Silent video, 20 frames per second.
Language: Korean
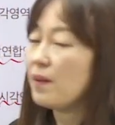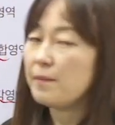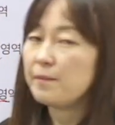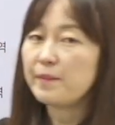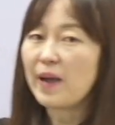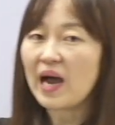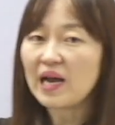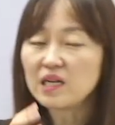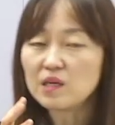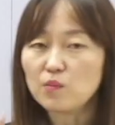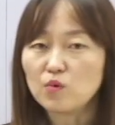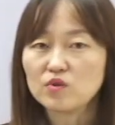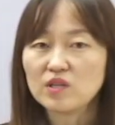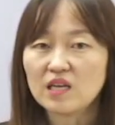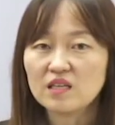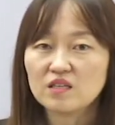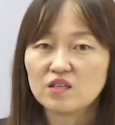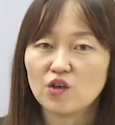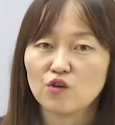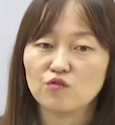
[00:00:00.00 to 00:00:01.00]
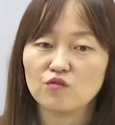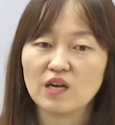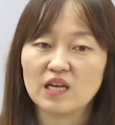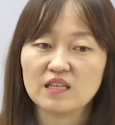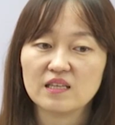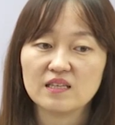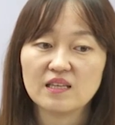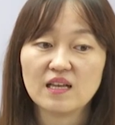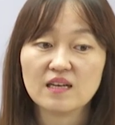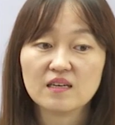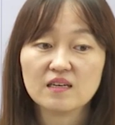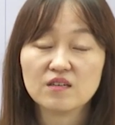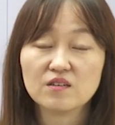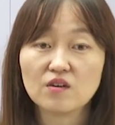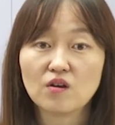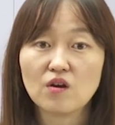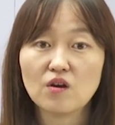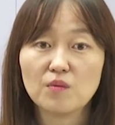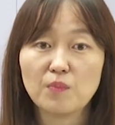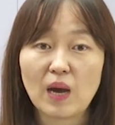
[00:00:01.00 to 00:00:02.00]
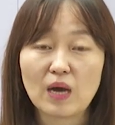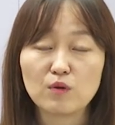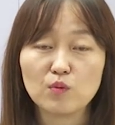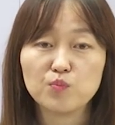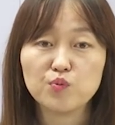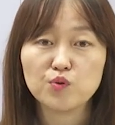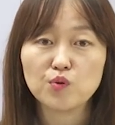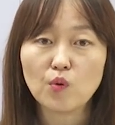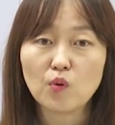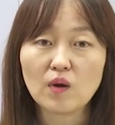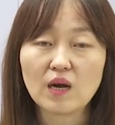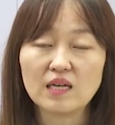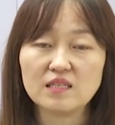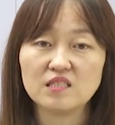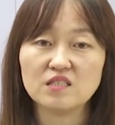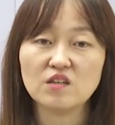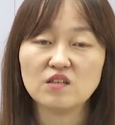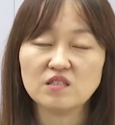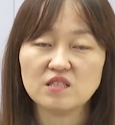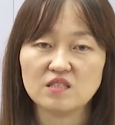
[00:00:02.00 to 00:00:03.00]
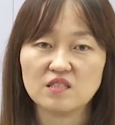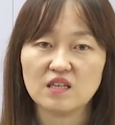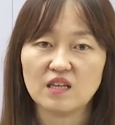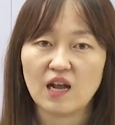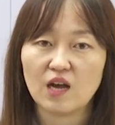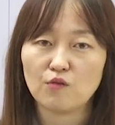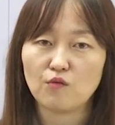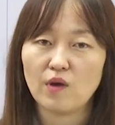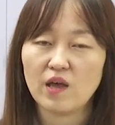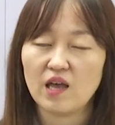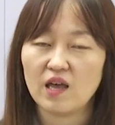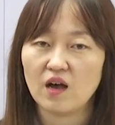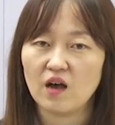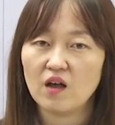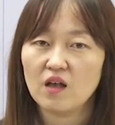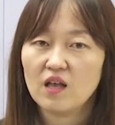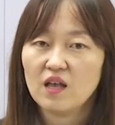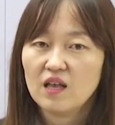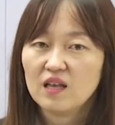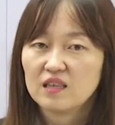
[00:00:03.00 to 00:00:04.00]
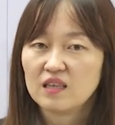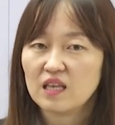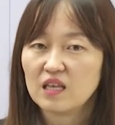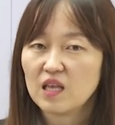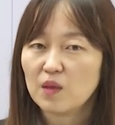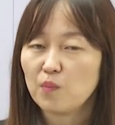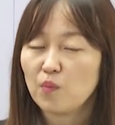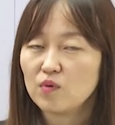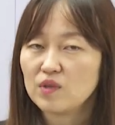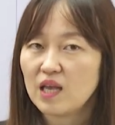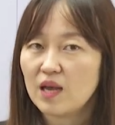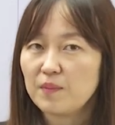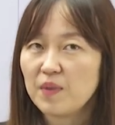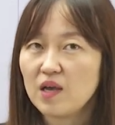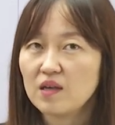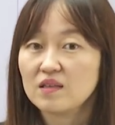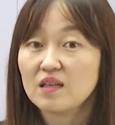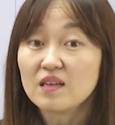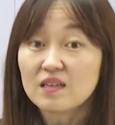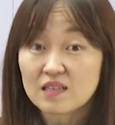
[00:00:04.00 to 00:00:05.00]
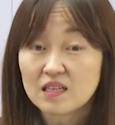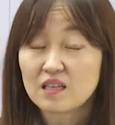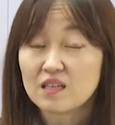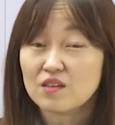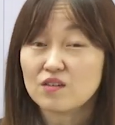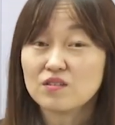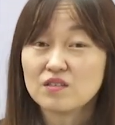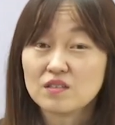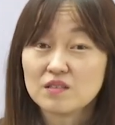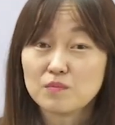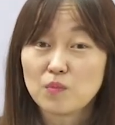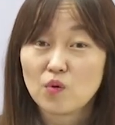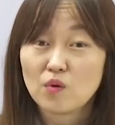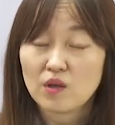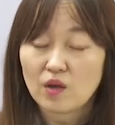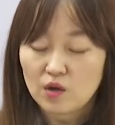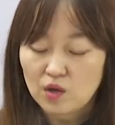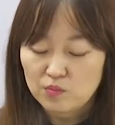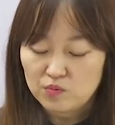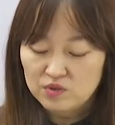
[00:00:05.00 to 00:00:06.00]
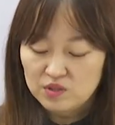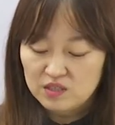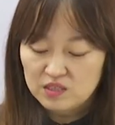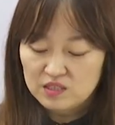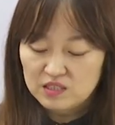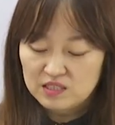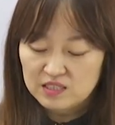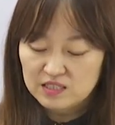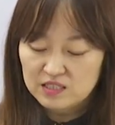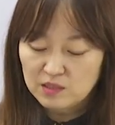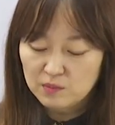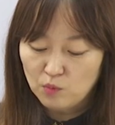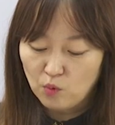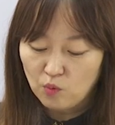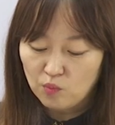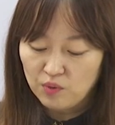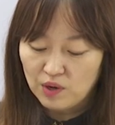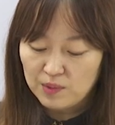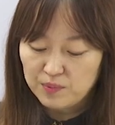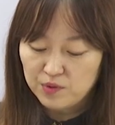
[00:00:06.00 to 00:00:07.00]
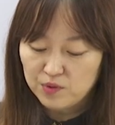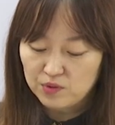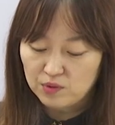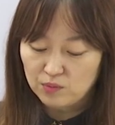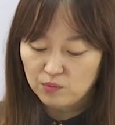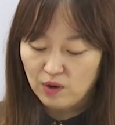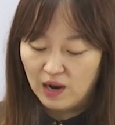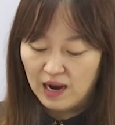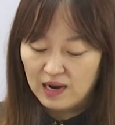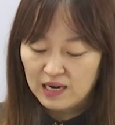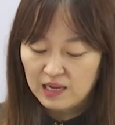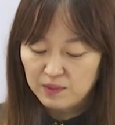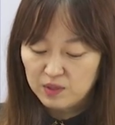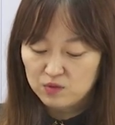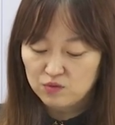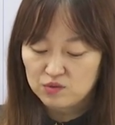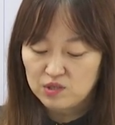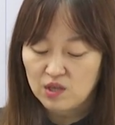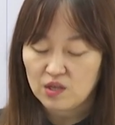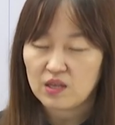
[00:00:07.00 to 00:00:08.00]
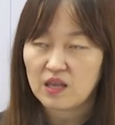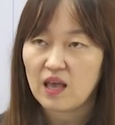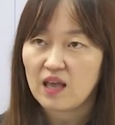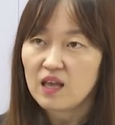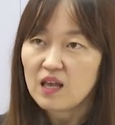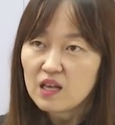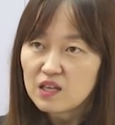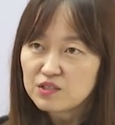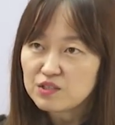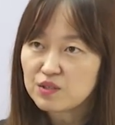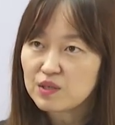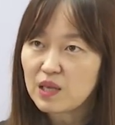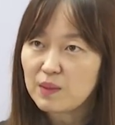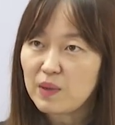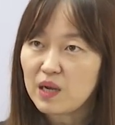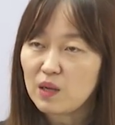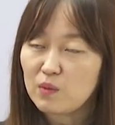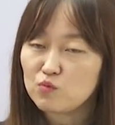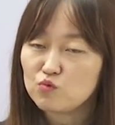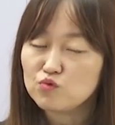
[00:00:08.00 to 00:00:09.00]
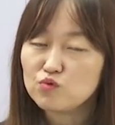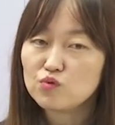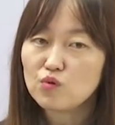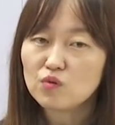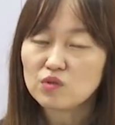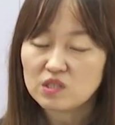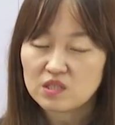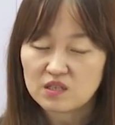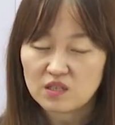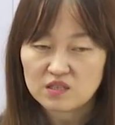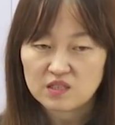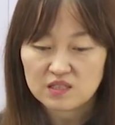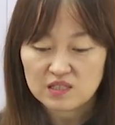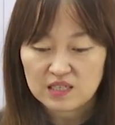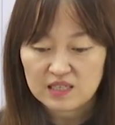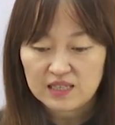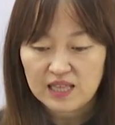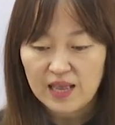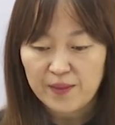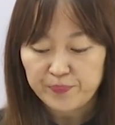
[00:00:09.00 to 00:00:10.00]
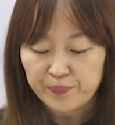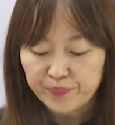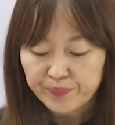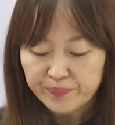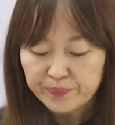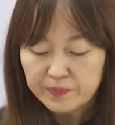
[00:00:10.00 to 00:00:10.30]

말을 못하는 경우가 있는데 그걸 바로 브로카 실어증이라고 해요. 근데 이게 뭐냐면 그냥 이거는 뭐 여러분들이 지금 공부할 필요는 없고 알아만 두세요. 이게 쉽게 말하면 운동 실어증인데